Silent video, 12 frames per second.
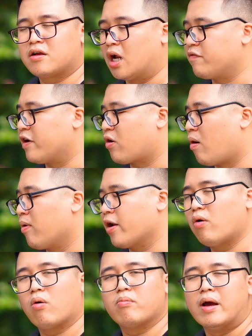cần phải có một
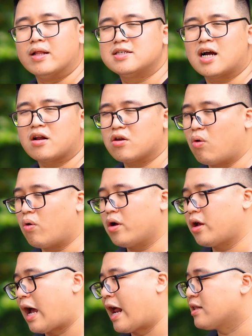cái độ bền chắc, độ
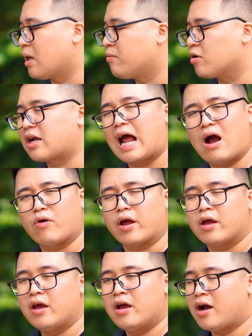an tâm nó cao này,